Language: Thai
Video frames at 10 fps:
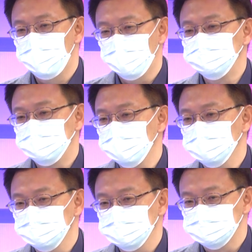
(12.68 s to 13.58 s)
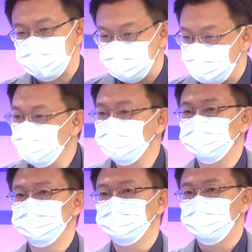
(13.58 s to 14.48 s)
ควรจะต้องทราบข้อมู
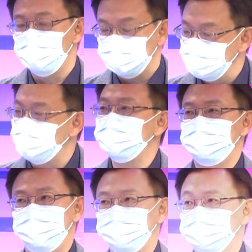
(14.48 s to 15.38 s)
ลพวกนี้ไว้ประมาณ